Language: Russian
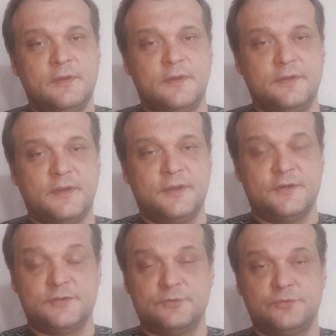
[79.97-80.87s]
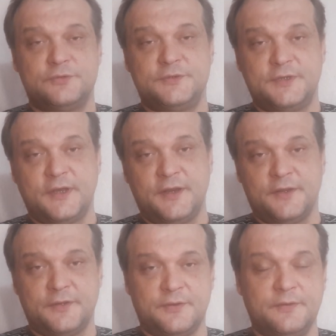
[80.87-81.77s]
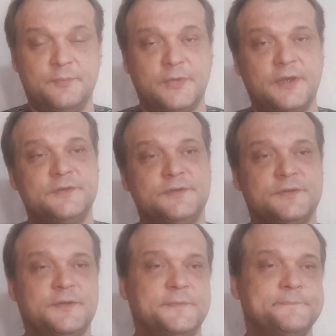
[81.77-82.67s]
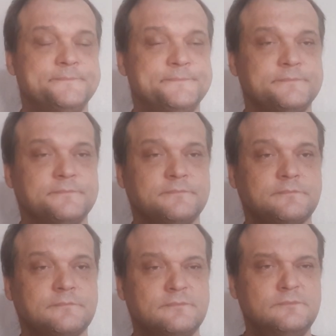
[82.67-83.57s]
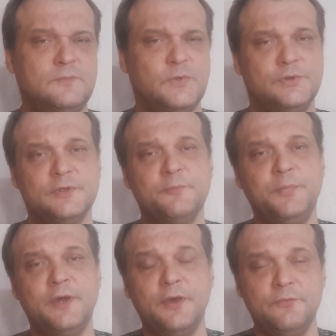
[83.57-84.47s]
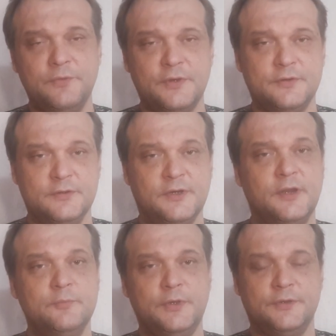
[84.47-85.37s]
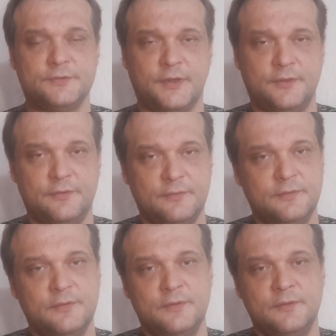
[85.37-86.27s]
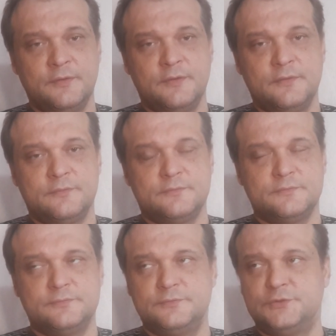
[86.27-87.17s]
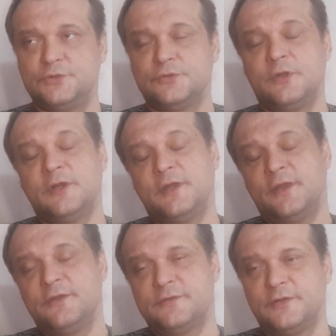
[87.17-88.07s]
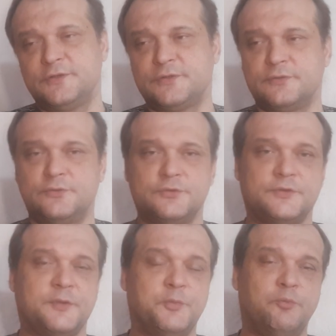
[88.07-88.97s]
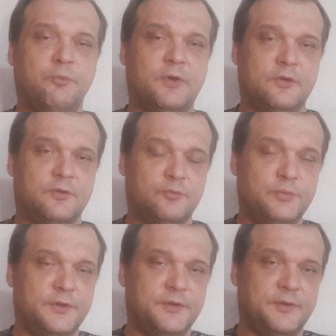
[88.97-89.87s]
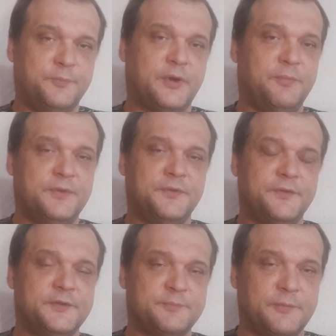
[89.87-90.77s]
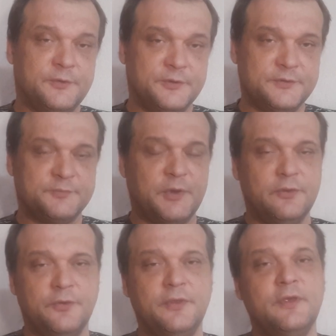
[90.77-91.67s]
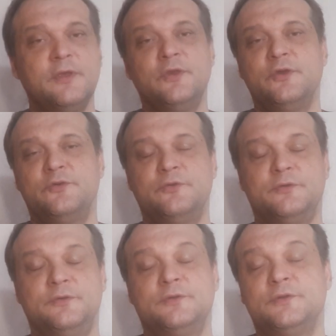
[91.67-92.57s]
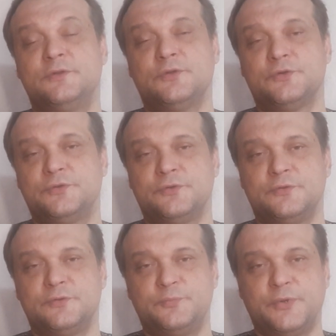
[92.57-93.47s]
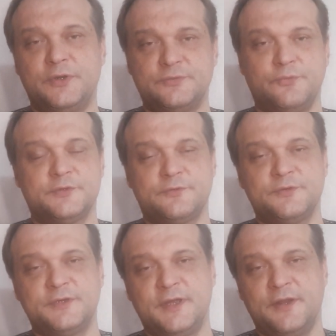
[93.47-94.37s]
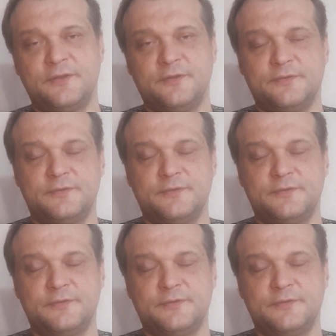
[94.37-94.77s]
это, конечно, вот сигареты магазинные. Что там пихает в них, хрен бы их знает что только я не слышал. То, что там и бумага рубленная, пропитанная э, смолой, э, и то, что производство сигарет э,